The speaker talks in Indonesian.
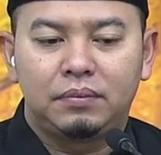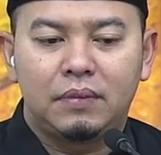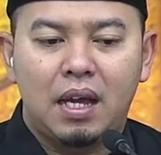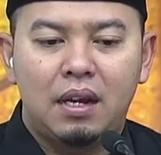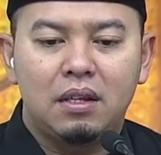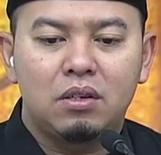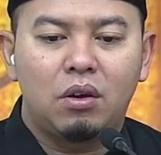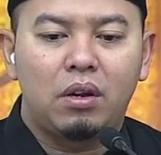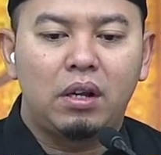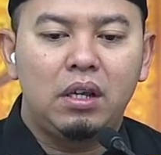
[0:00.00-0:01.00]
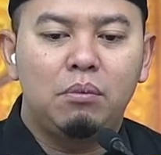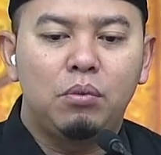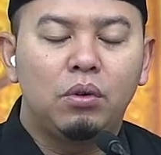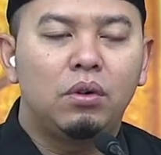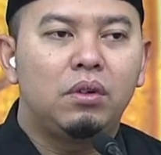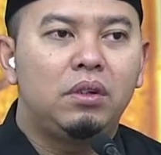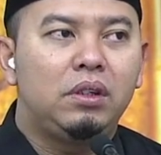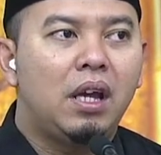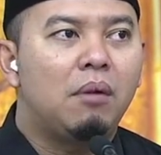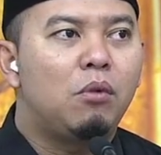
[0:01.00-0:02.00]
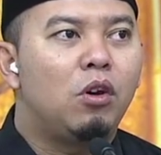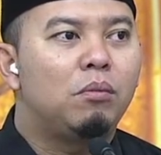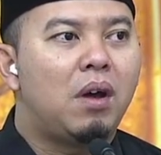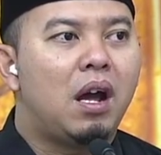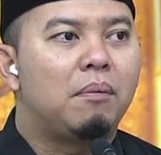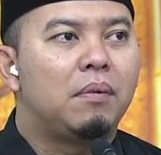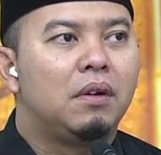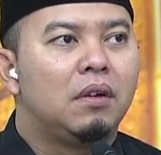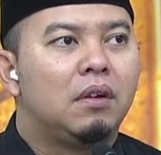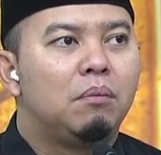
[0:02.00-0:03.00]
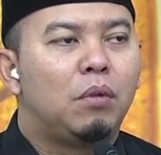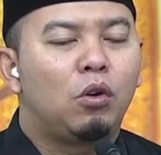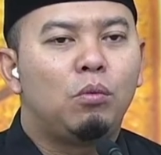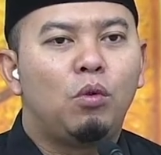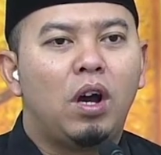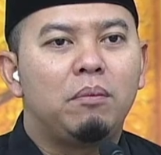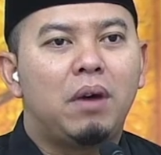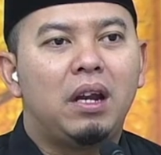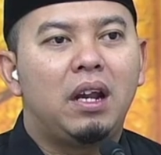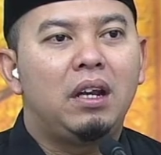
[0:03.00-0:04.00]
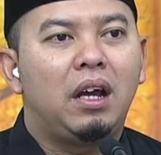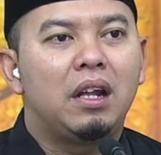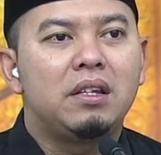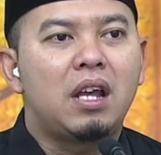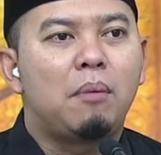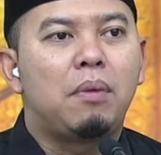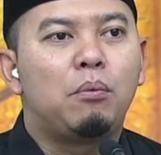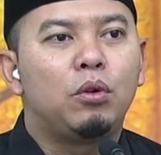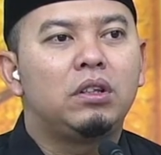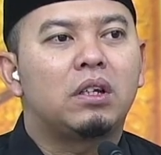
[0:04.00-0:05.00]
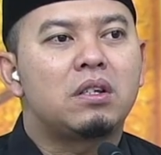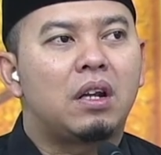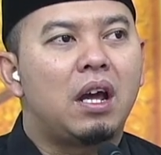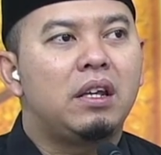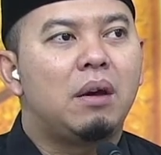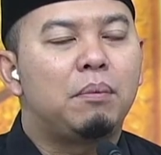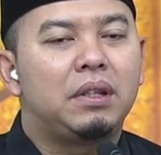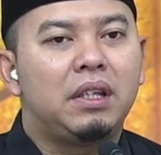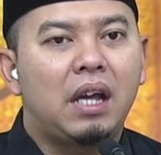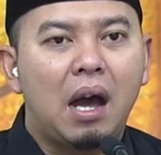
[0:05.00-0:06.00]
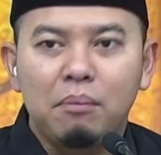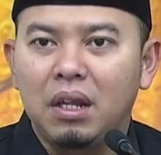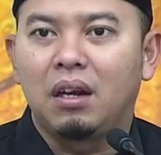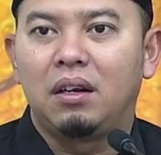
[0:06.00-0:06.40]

Ada seorang ibu yang mohon maaf berhubungan badan dengan siapapun terserah yang penting hamil.